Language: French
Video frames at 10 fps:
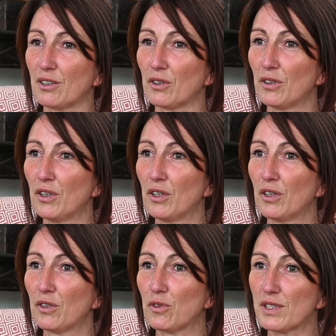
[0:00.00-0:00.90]
euh,
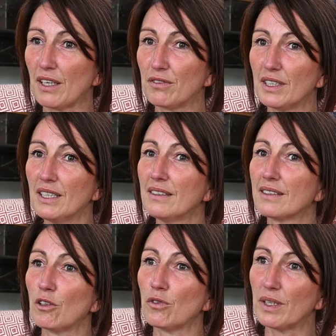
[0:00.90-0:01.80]
de sa vie, ce
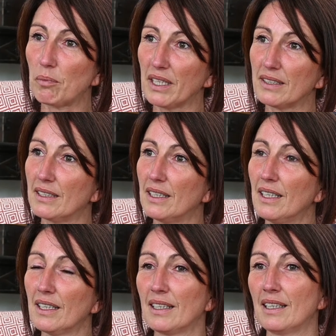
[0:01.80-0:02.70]
qui lui faisait plaisir,
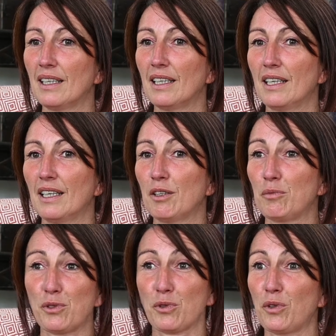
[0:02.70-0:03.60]

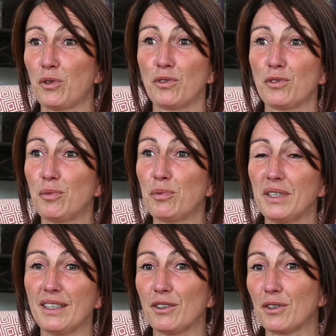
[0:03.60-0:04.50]
puisque
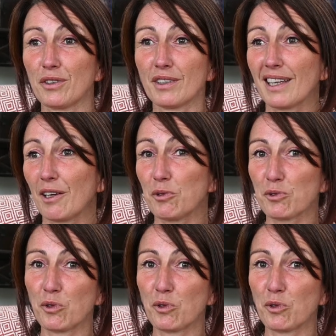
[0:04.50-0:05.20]
depuis 40 euh,